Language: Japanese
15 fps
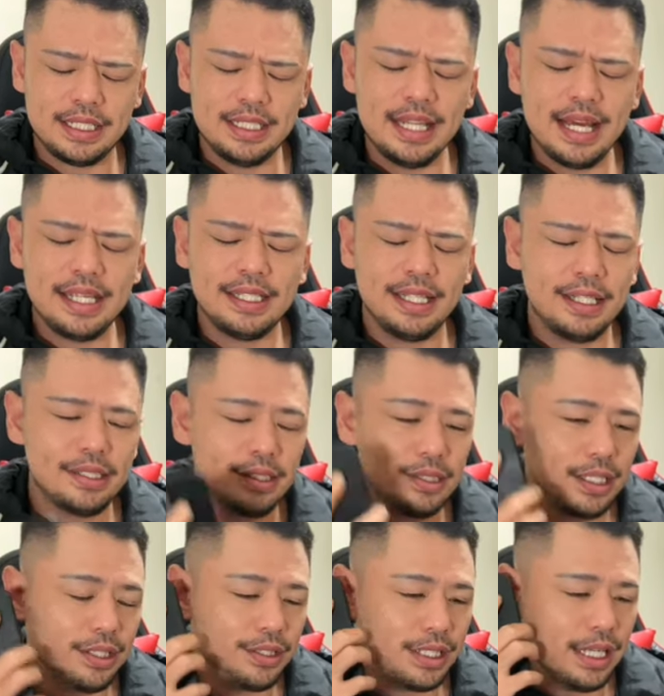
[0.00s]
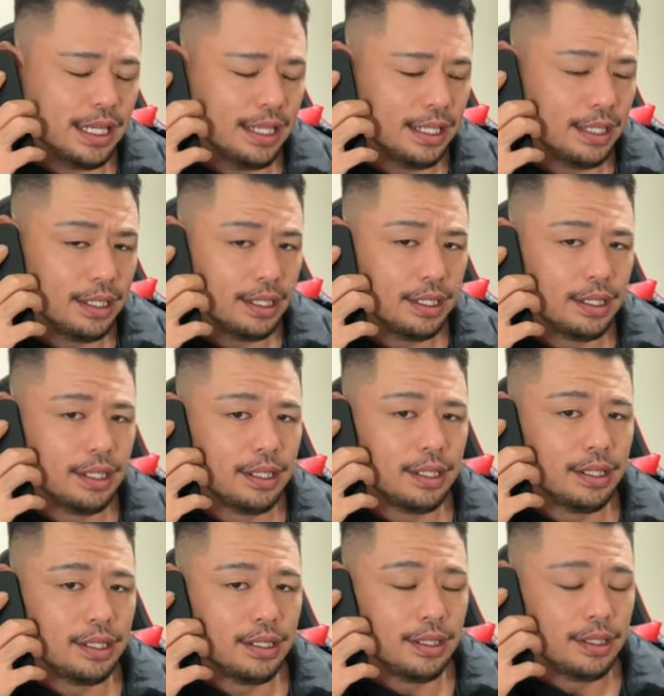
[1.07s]
はしないでっつってる
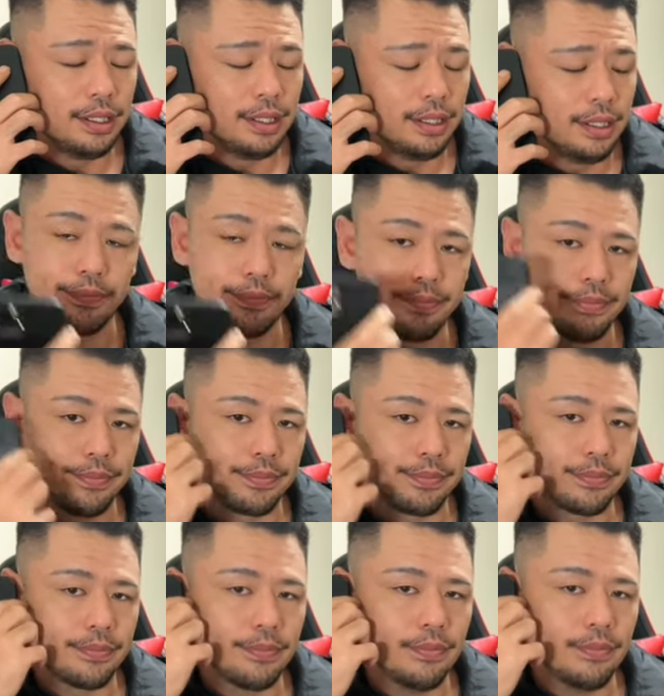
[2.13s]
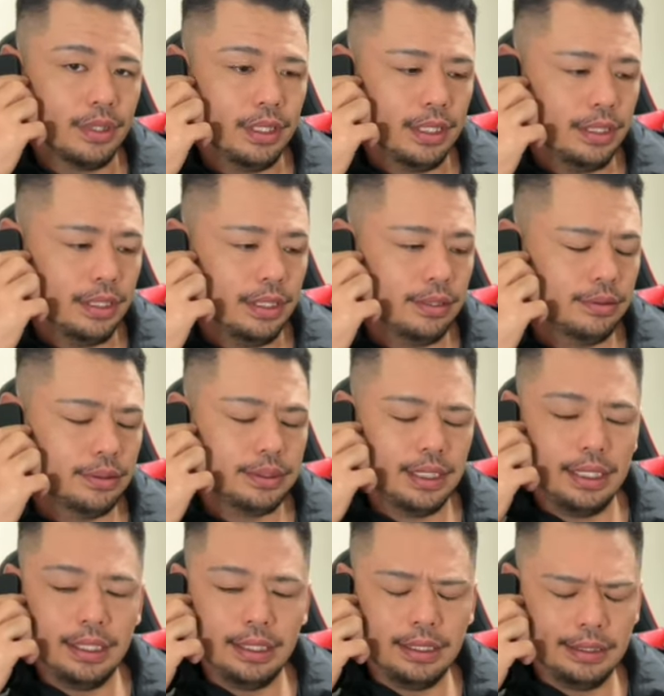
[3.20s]
じゃん。 あ, あの
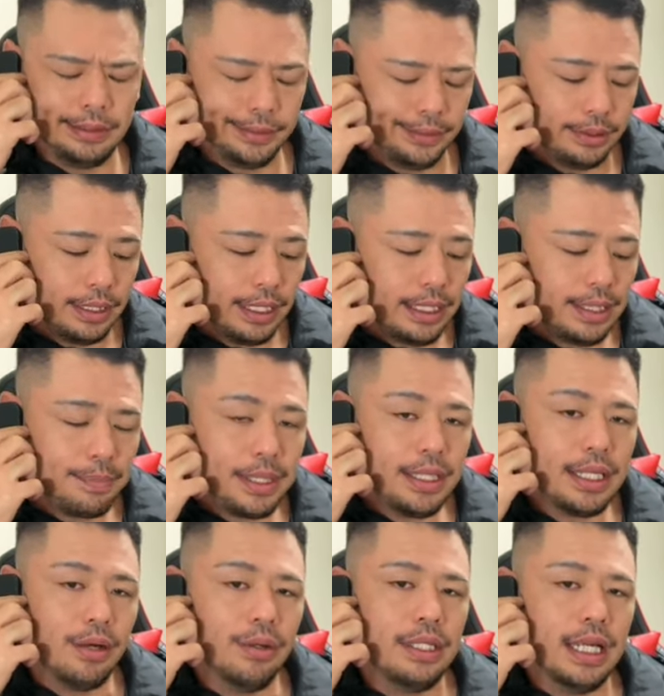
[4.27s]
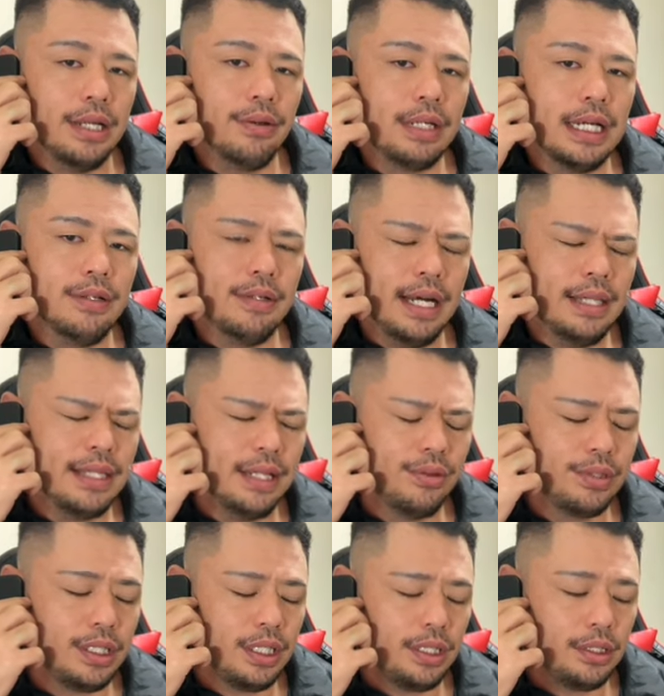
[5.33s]
さ ライン 見た。俺なのかの
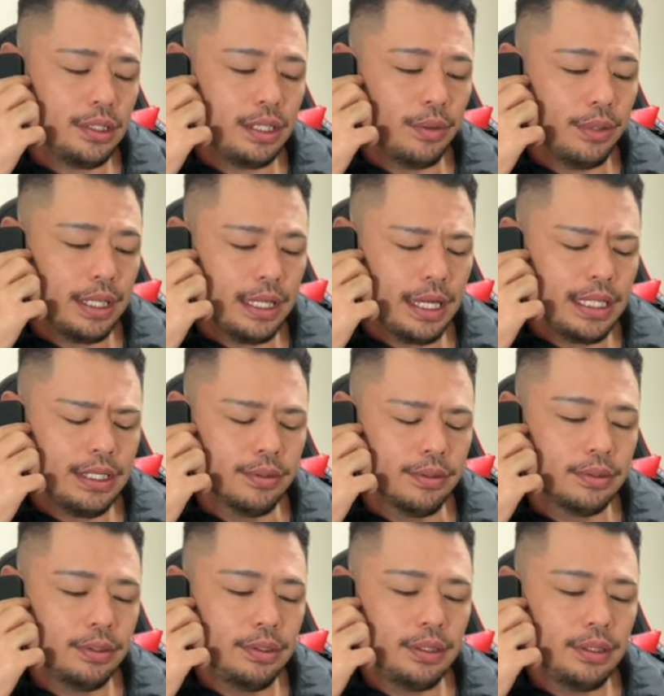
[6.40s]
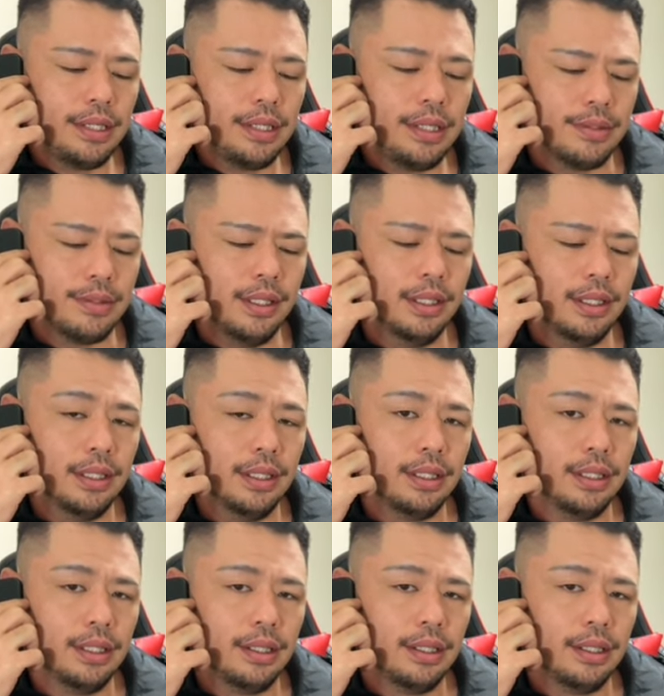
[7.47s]
朝の日って俺 ライン 送ってるぞ。